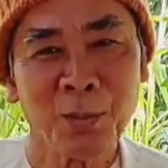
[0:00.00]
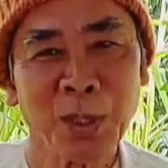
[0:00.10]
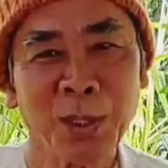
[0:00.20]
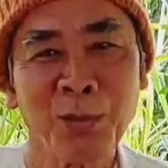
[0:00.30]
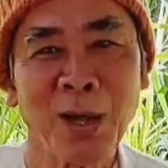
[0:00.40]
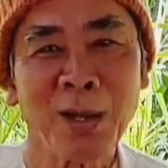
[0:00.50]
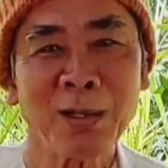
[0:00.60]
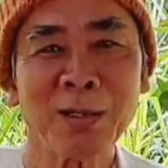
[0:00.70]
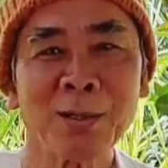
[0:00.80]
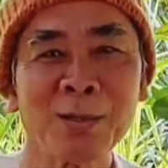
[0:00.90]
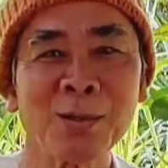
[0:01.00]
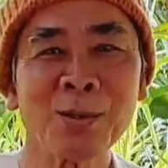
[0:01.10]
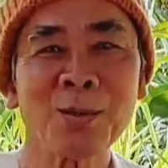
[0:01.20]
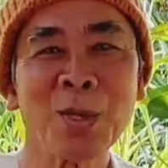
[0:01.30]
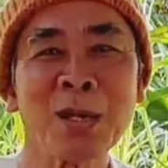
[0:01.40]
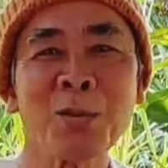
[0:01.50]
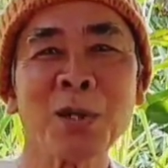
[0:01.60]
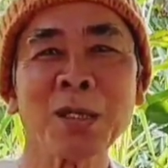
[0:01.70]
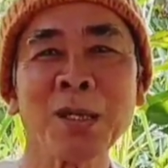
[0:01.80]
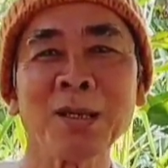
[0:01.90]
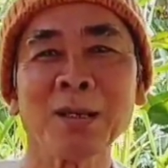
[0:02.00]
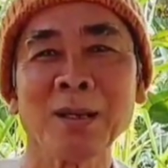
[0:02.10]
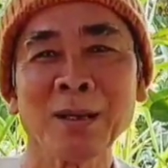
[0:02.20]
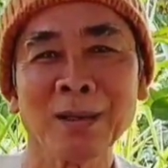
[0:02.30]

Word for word: chứ mình thiếu nợ à, mình đi quanh kia